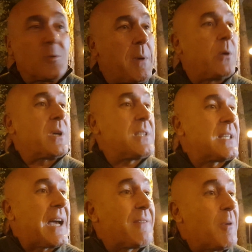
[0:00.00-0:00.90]
spero che si
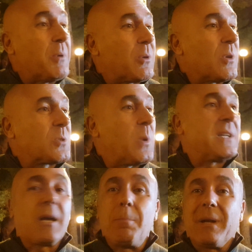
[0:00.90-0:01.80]
salvi, perché una
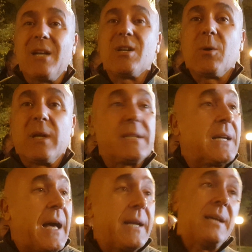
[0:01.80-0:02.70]
squadra che pareggia con la
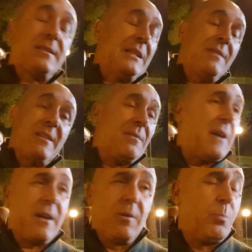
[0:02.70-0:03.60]
Ternana si deve
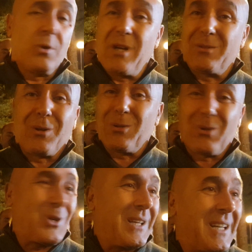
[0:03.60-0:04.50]
salvare, non può certo
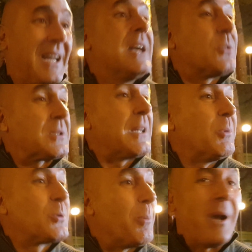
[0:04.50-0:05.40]
retrocedere. Qualche stati
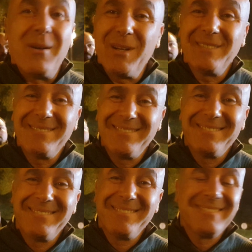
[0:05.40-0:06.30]
molto bravi. C'è stato
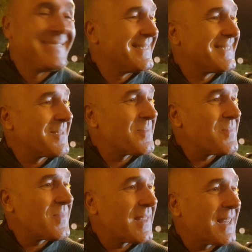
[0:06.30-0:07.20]
però qualche
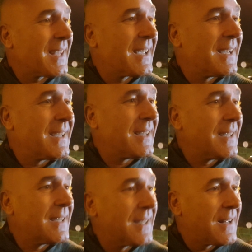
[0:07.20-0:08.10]
tensione nel finale
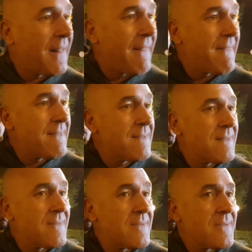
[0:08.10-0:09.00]
con i tifosi,
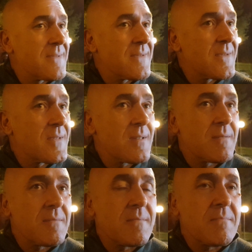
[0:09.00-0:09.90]
abbiamo visto
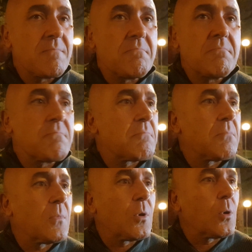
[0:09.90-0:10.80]
bene. Questo
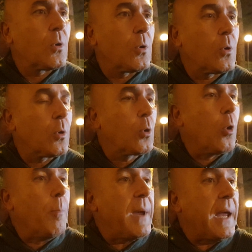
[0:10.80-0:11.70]
magari è un problema che
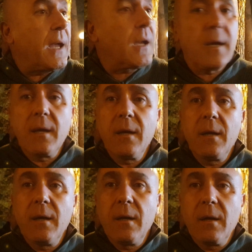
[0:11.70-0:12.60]
può... Con me? No, con la
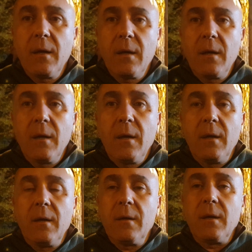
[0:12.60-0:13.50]
squadra. Con la, con squadra.
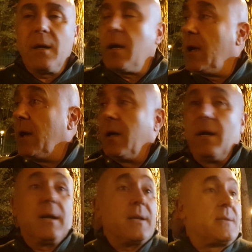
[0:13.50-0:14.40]
squadra. Con qualche ah,
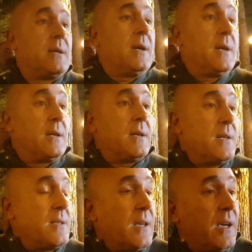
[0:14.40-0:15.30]
elemento ragazzi, della squadra.
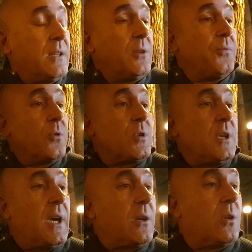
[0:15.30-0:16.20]
Magari. Se i
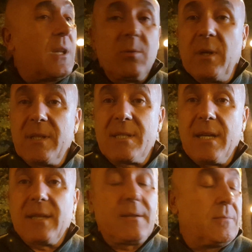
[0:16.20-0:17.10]
tifosi hanno dato una
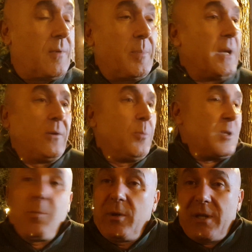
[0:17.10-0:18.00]
testata... Vabbè, non
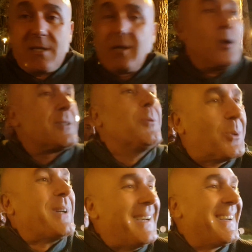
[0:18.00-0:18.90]
si può dire questa cosa.
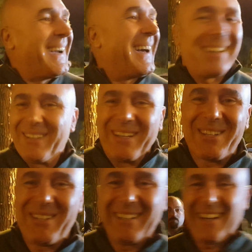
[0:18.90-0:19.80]
Comunque,
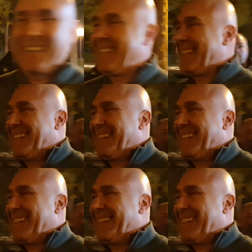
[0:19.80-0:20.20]
arrivederci. Vabbè,